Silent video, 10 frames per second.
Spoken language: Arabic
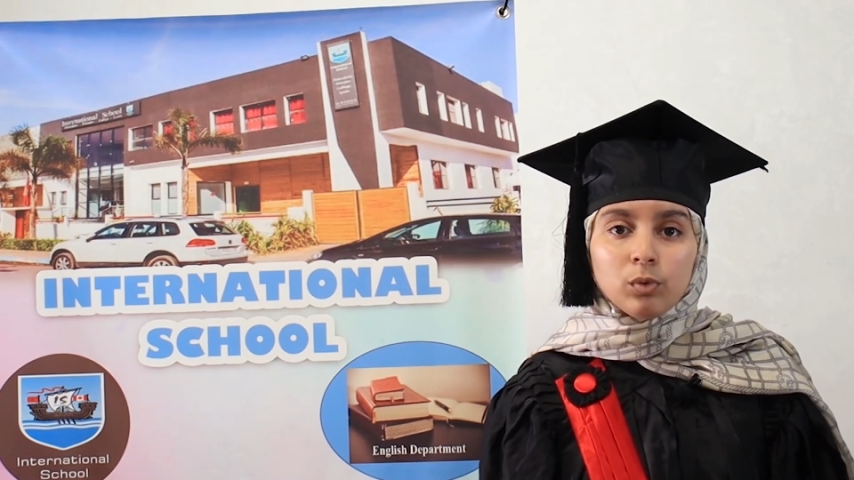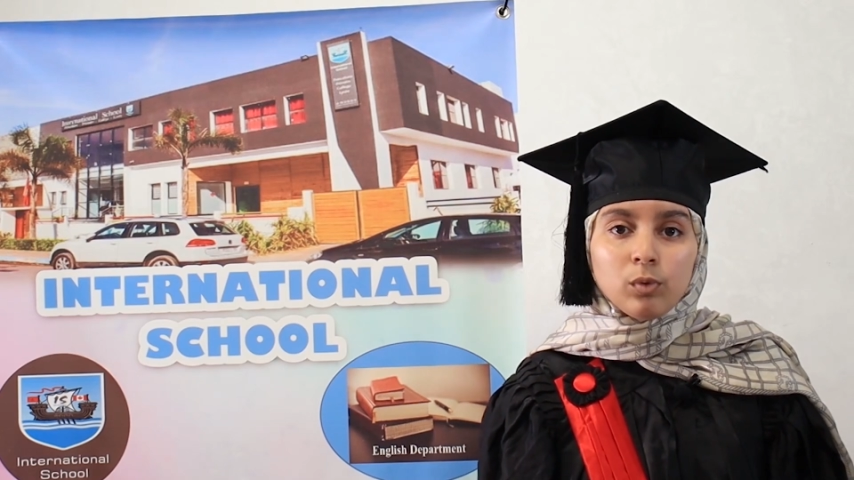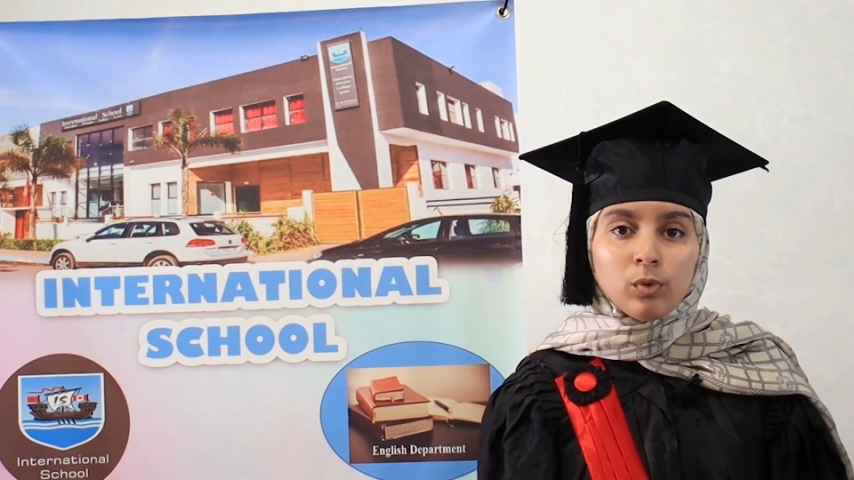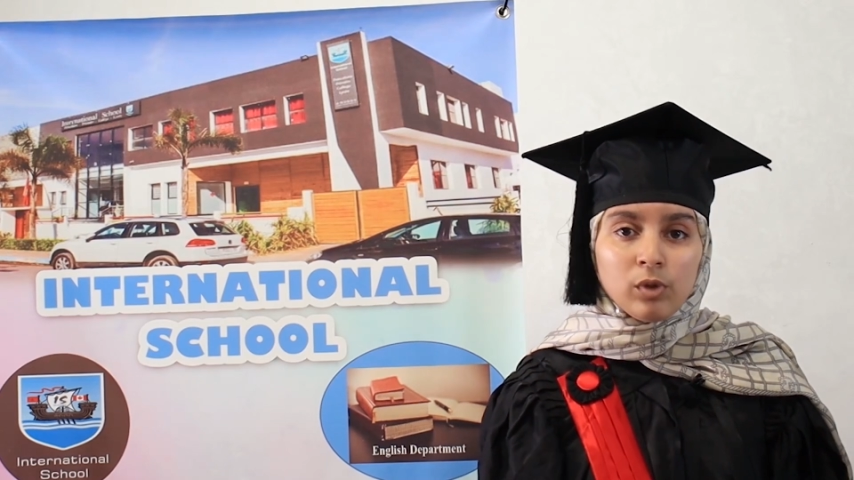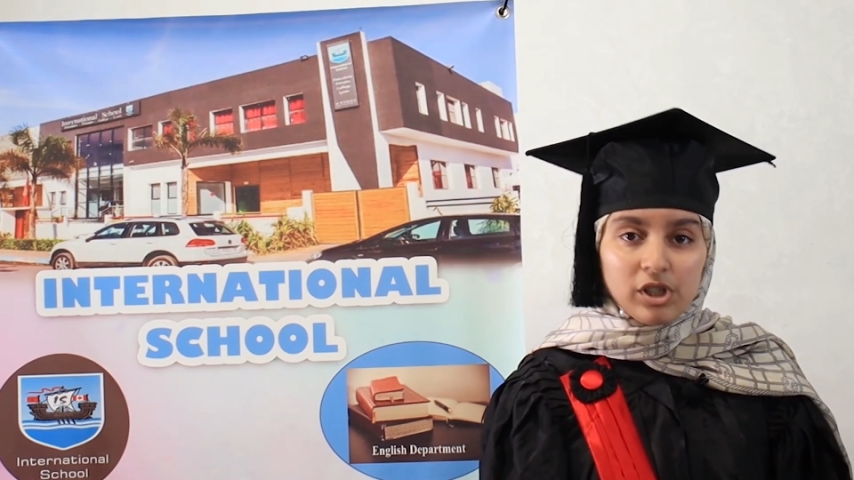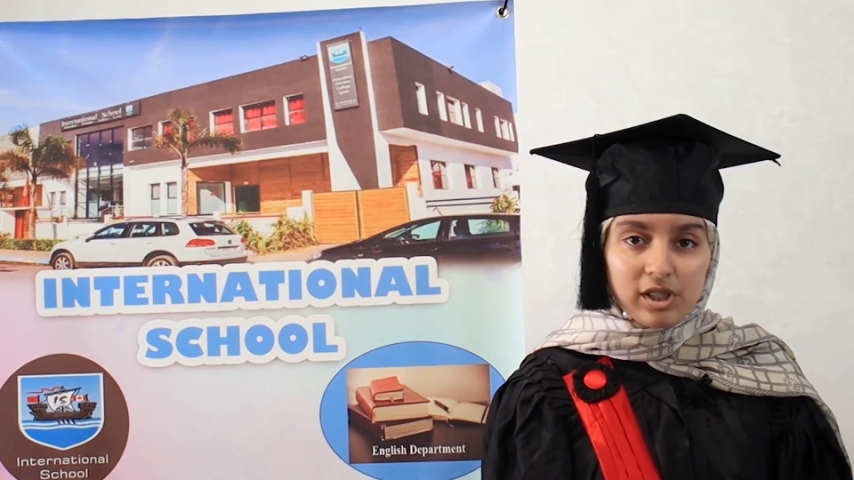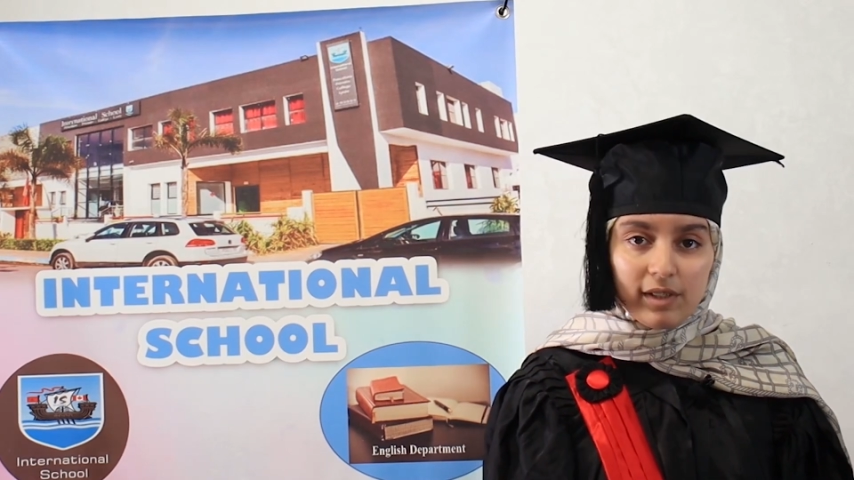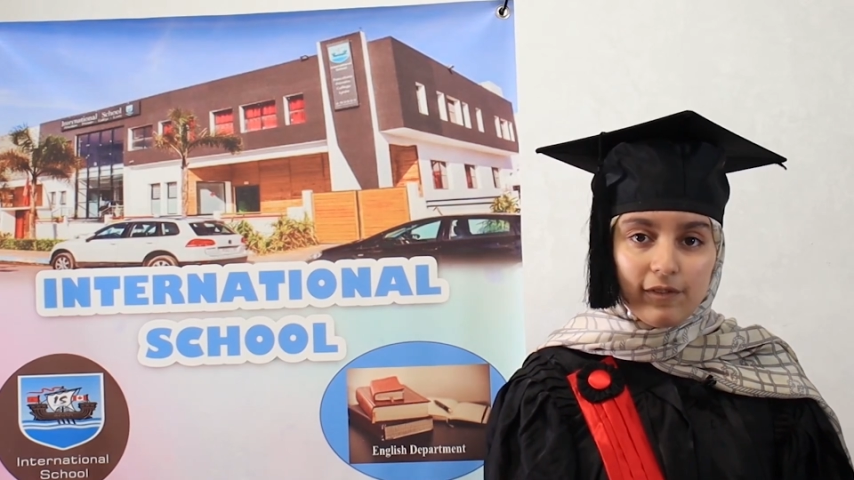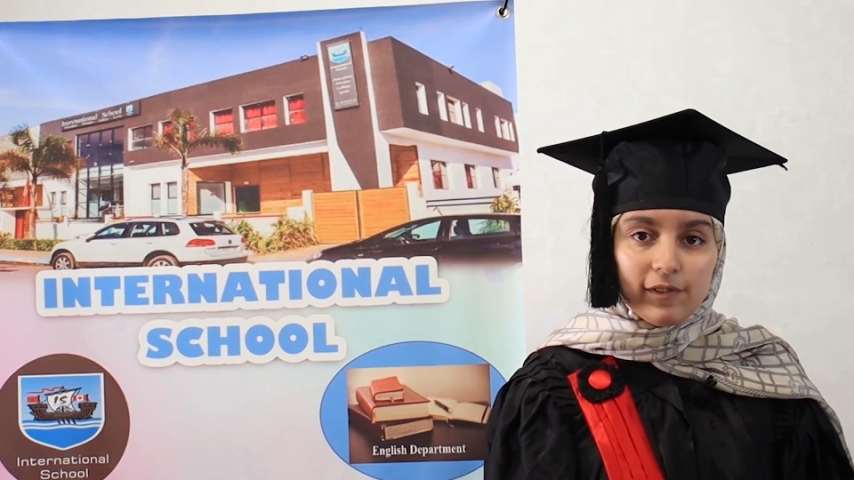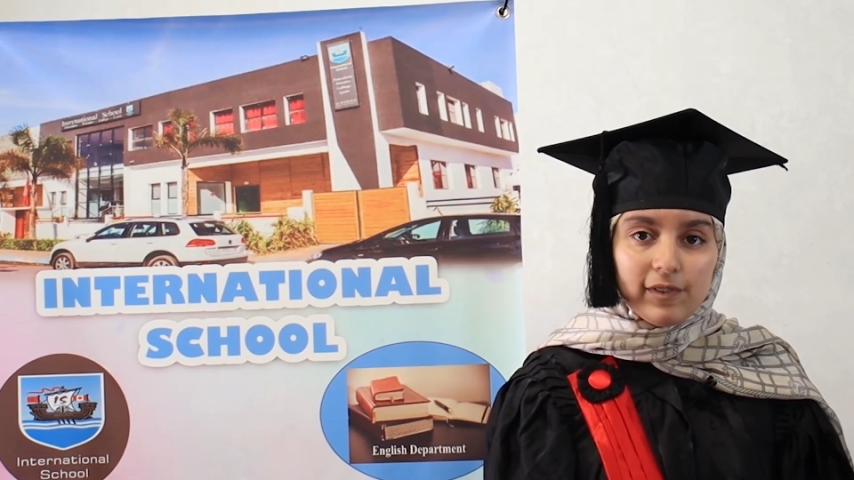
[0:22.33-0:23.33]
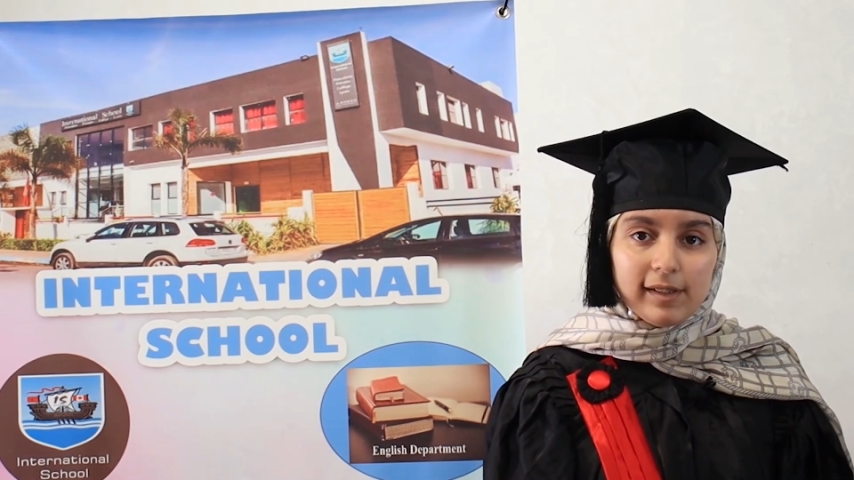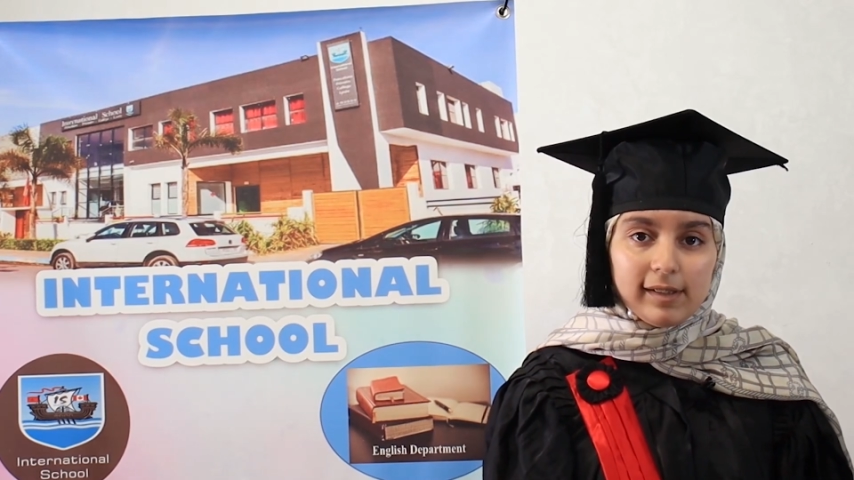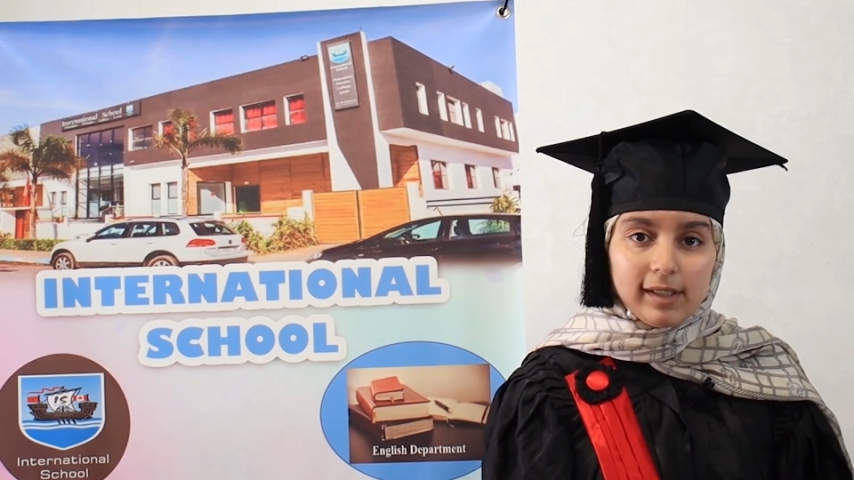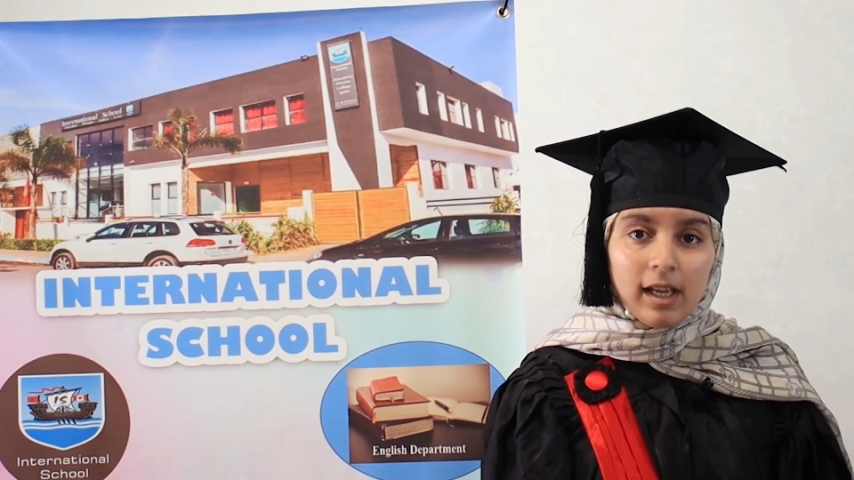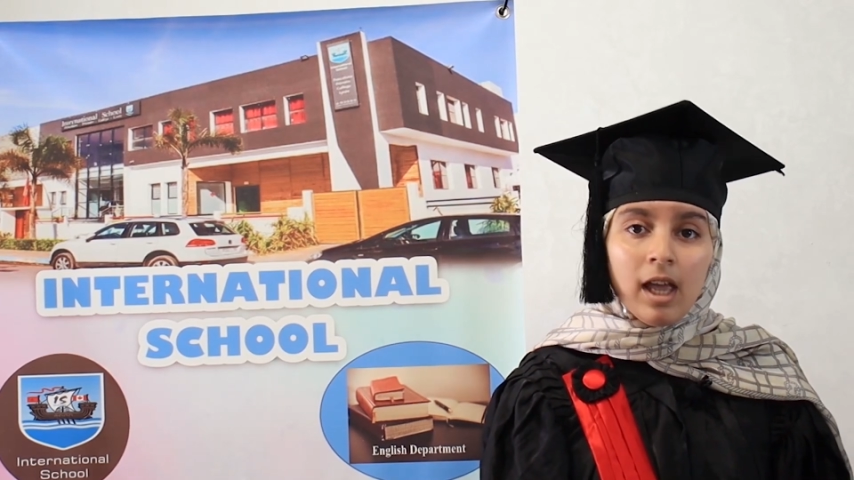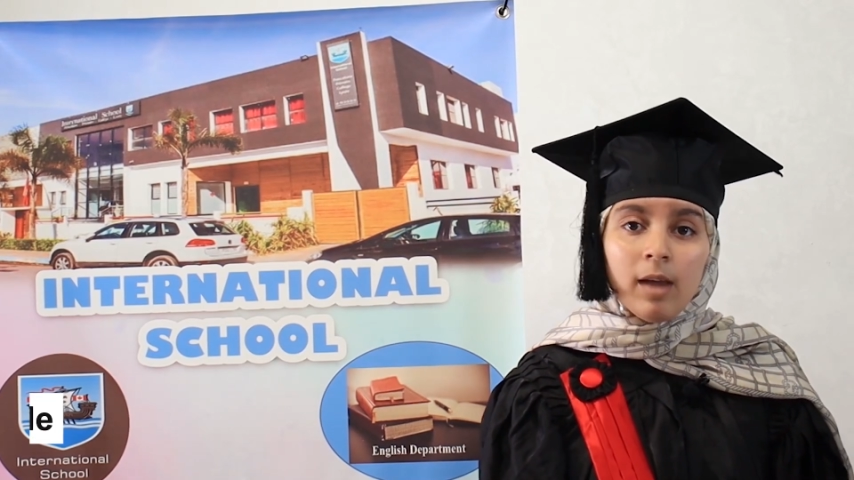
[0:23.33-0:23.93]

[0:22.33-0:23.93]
و20 في الفيزيك